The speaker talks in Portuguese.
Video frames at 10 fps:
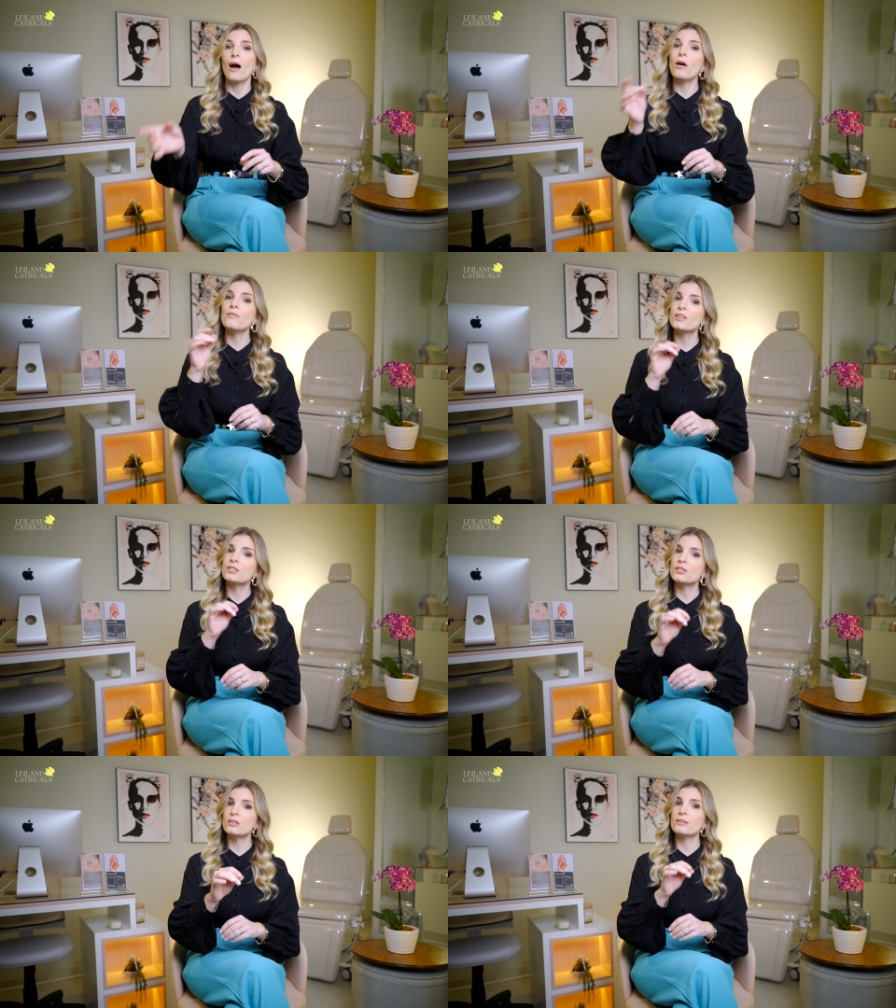Ao
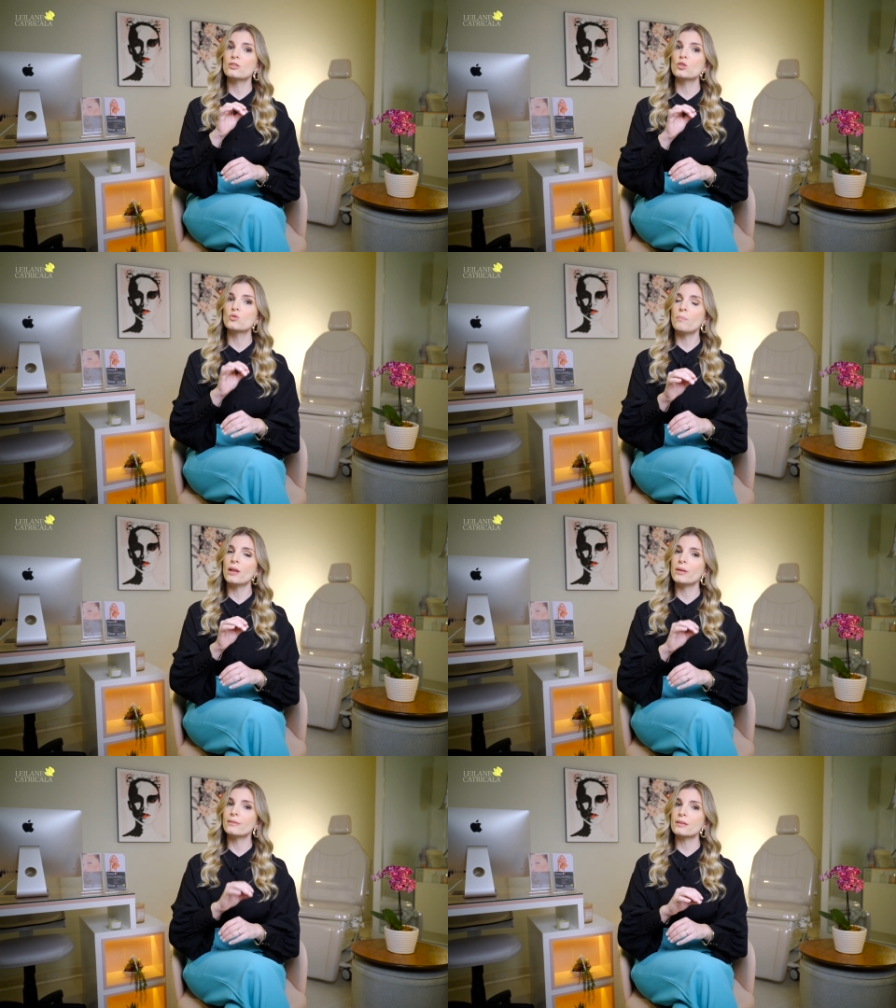investir na
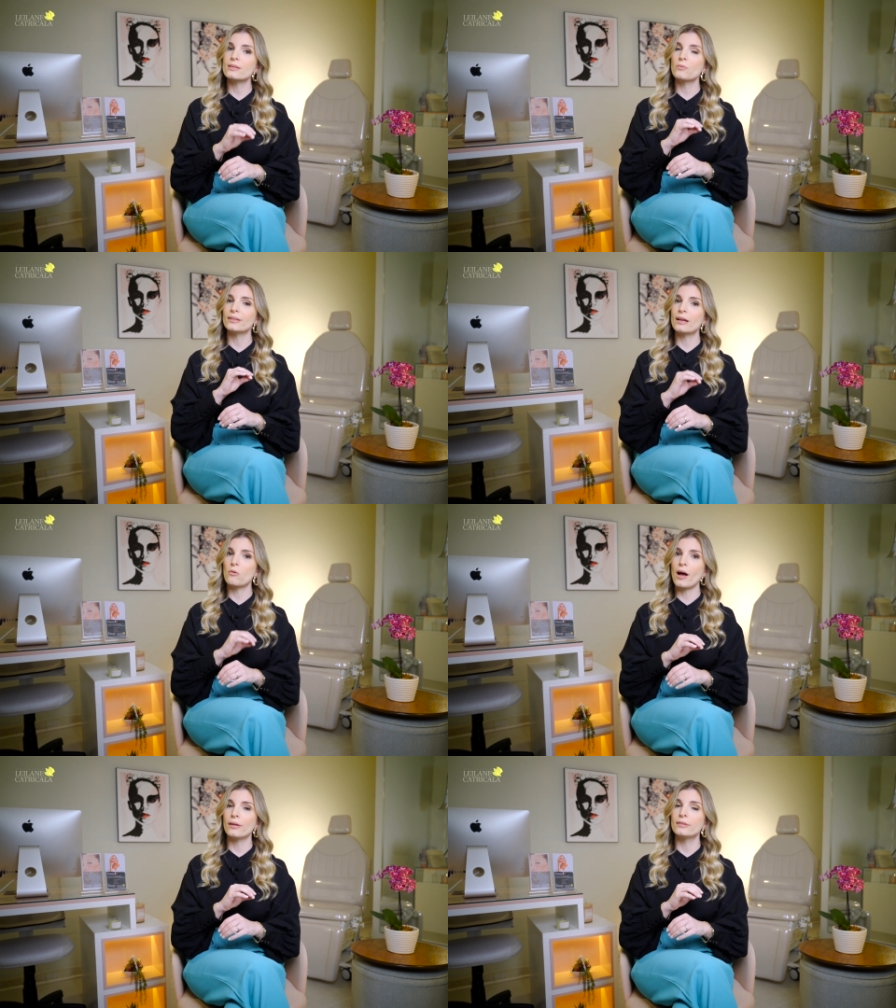suplementação
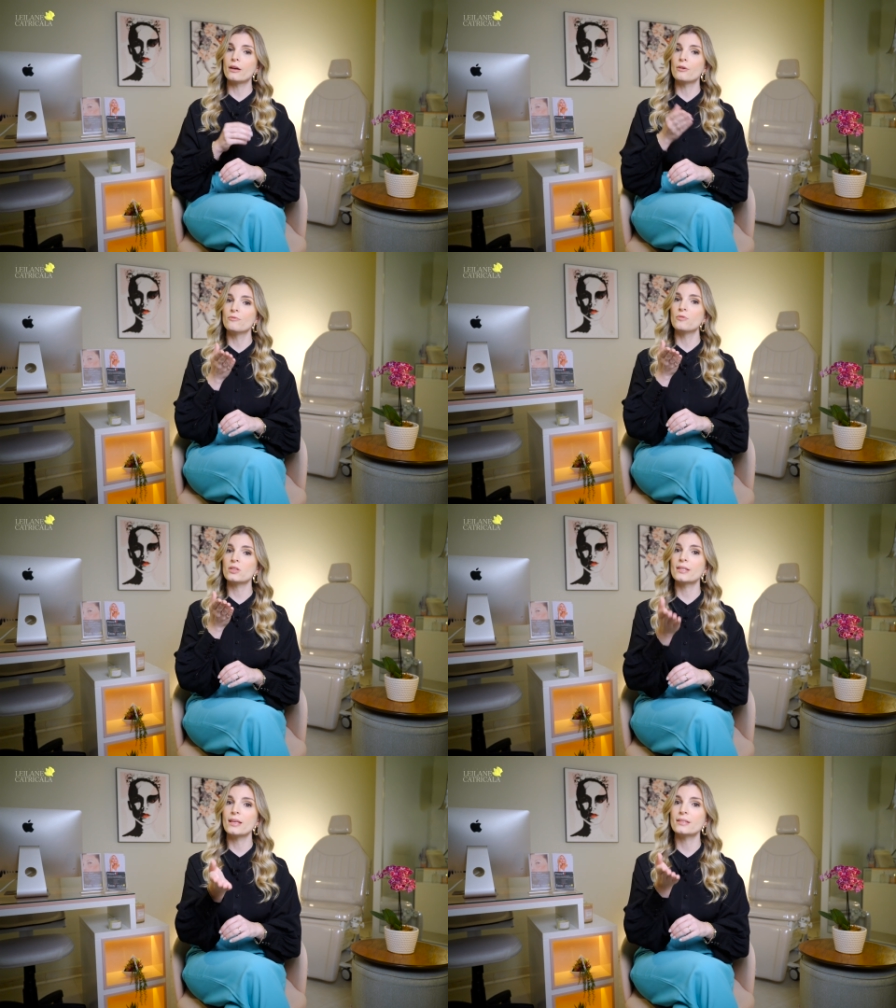adequada,
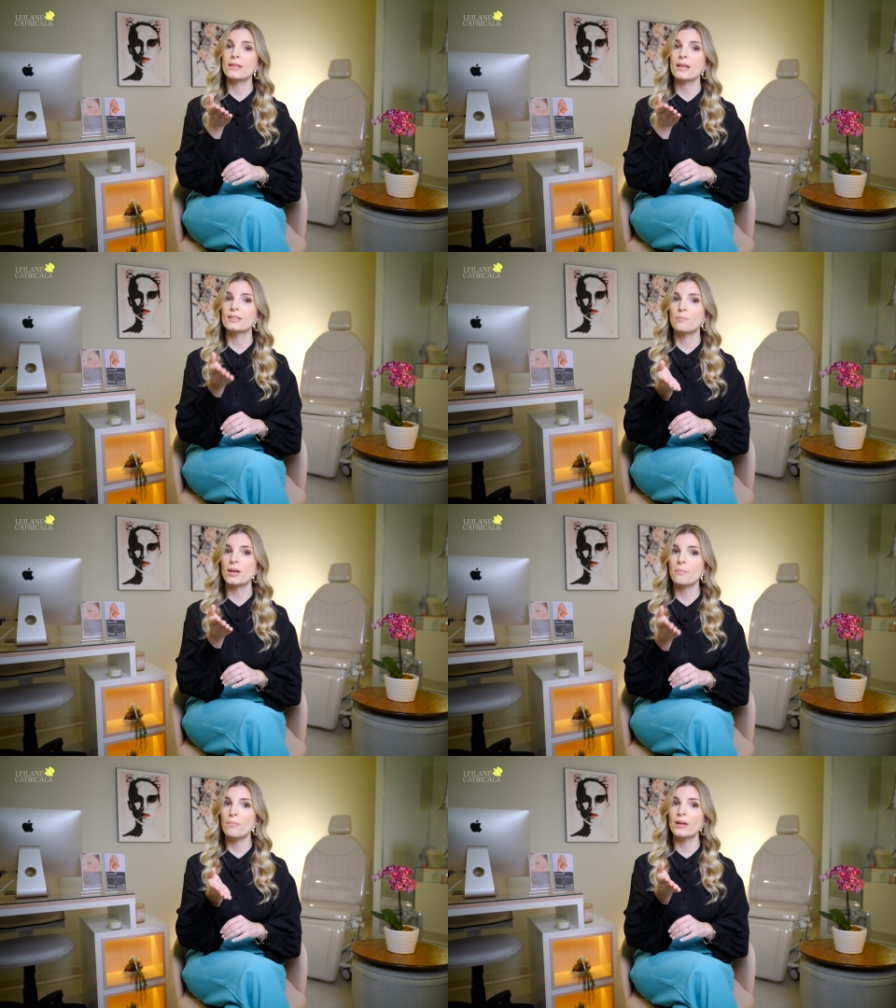você está se
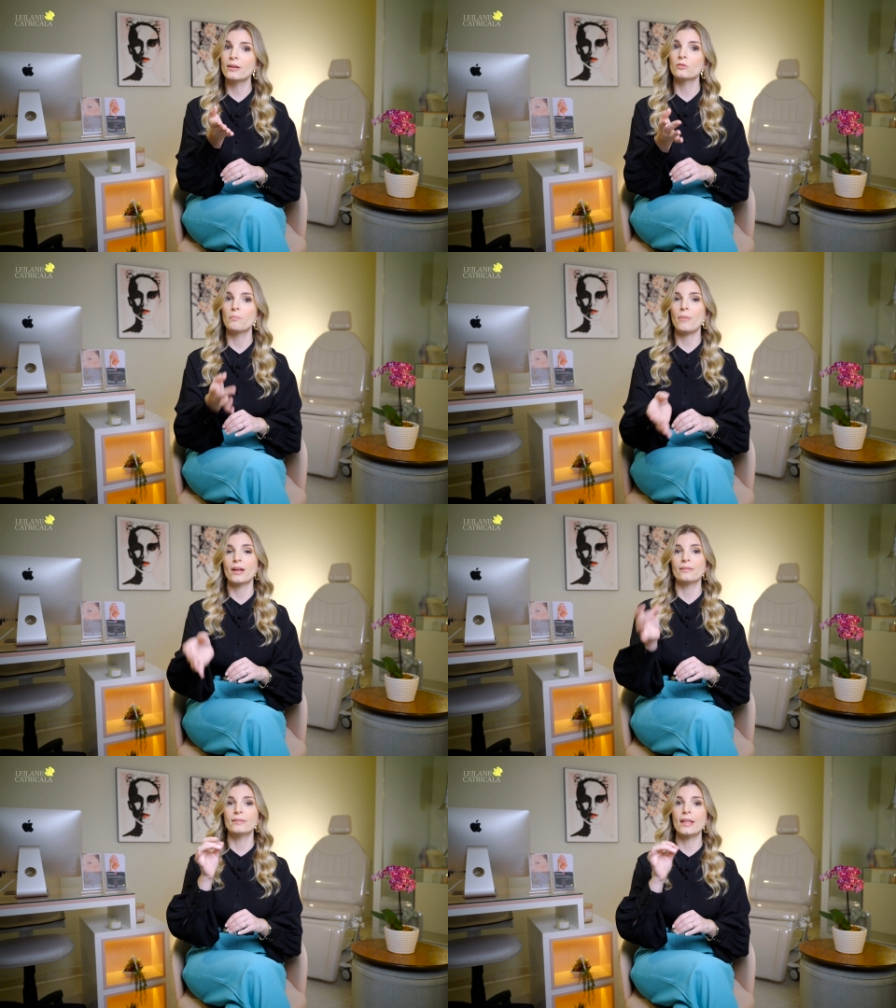preparando
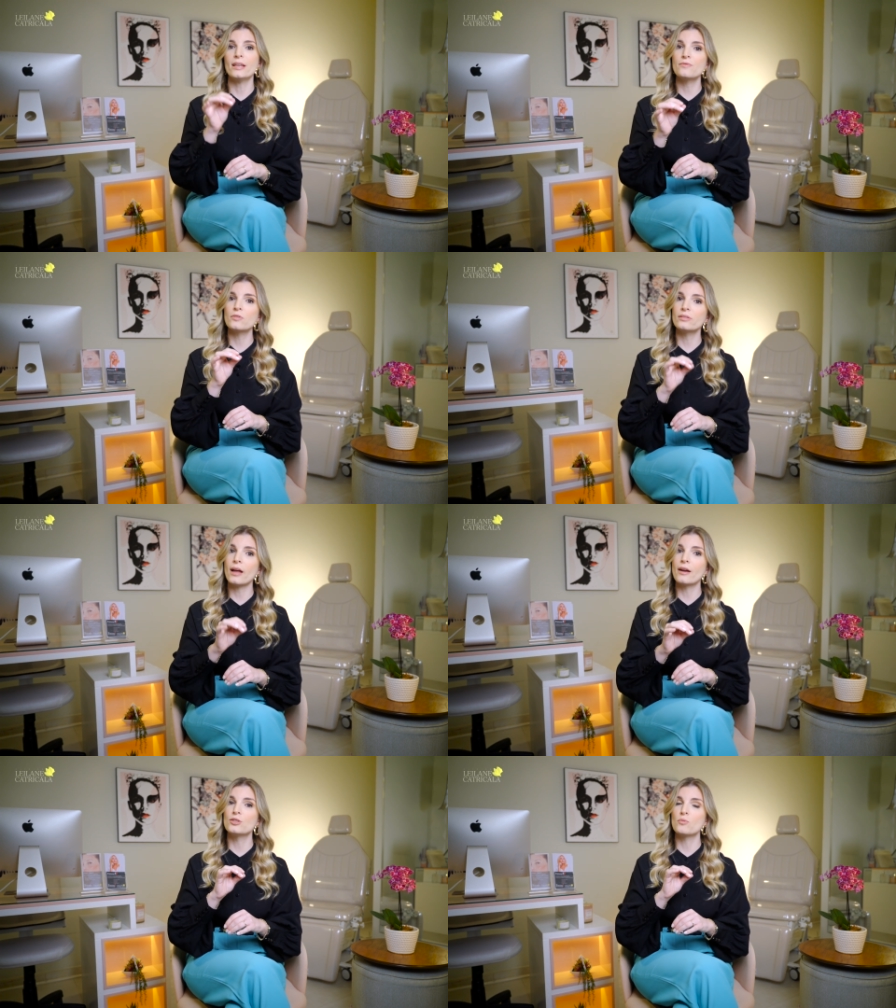para
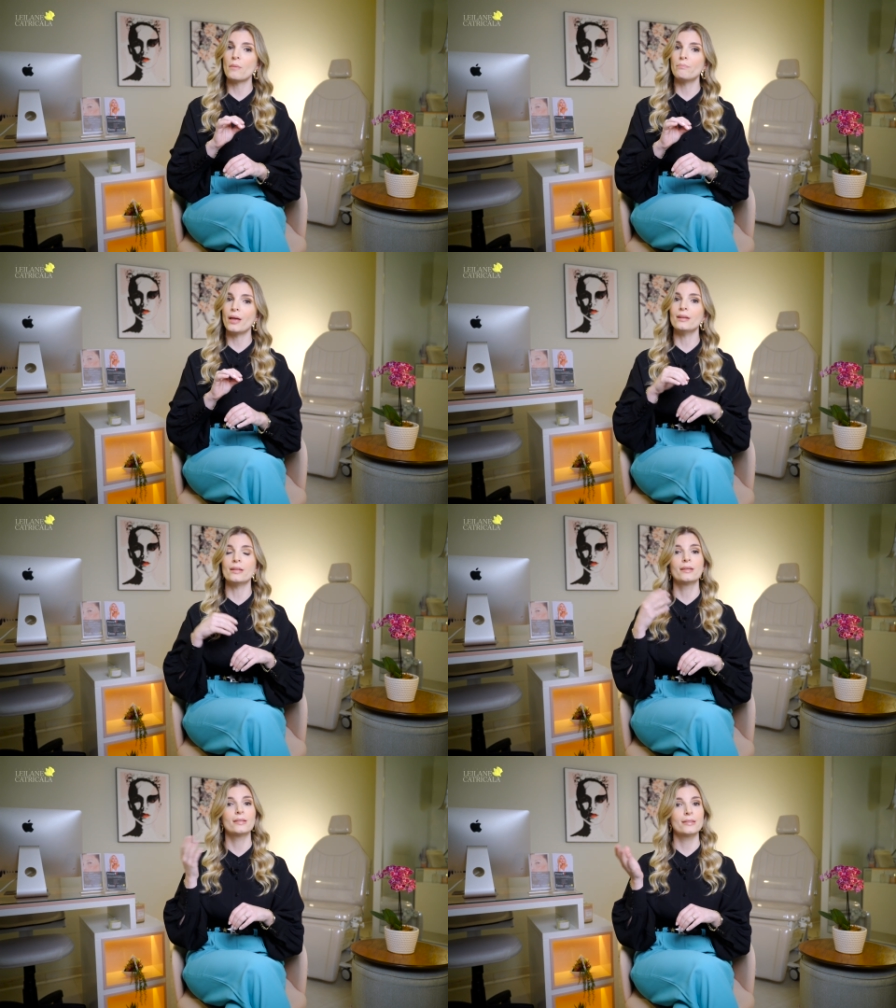desfrutar de uma
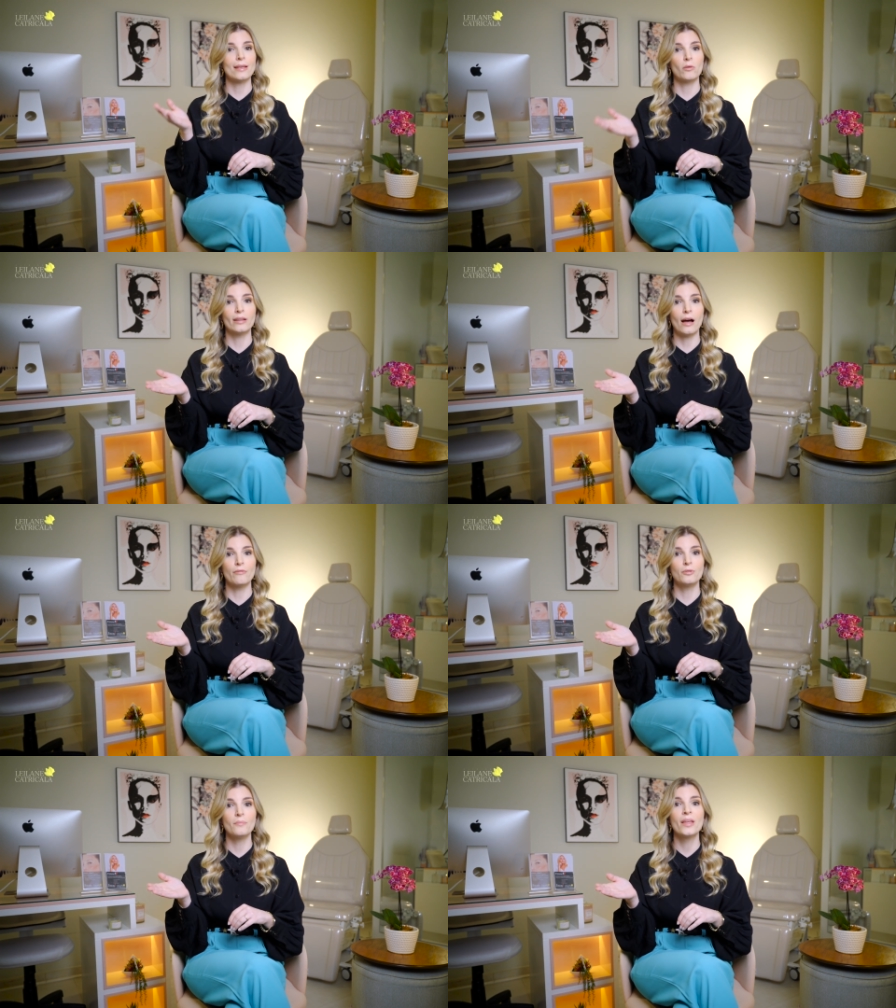pele
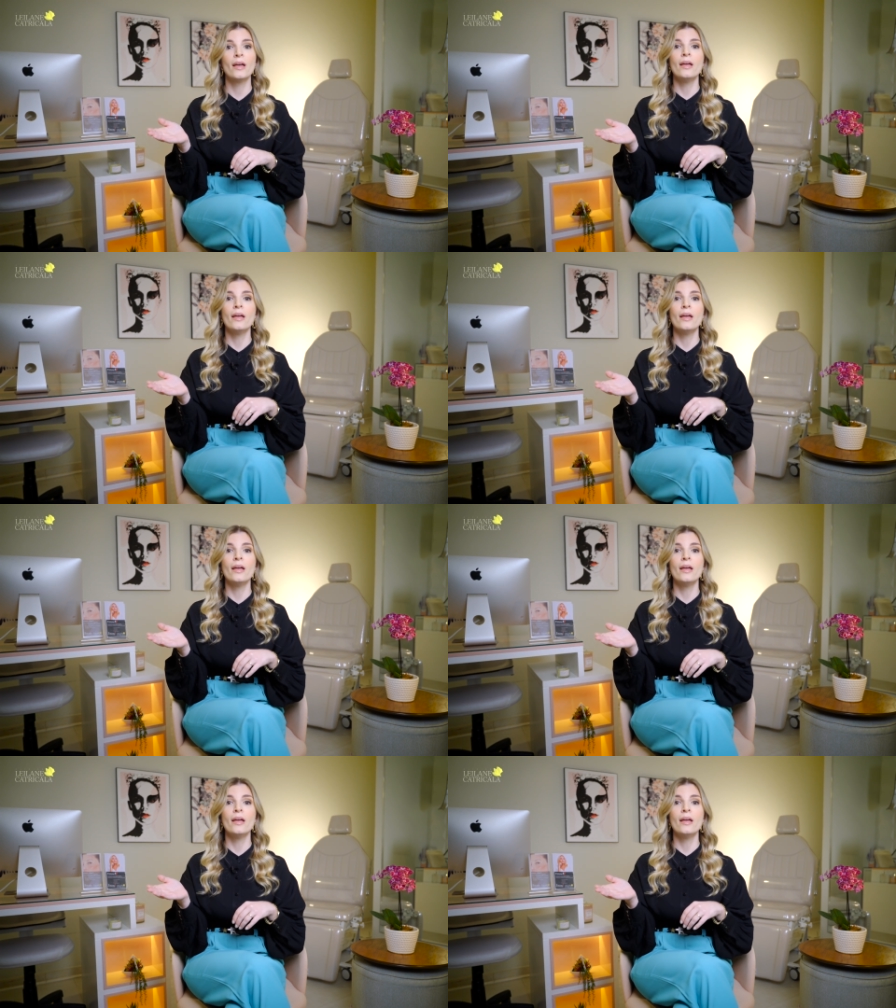saudável,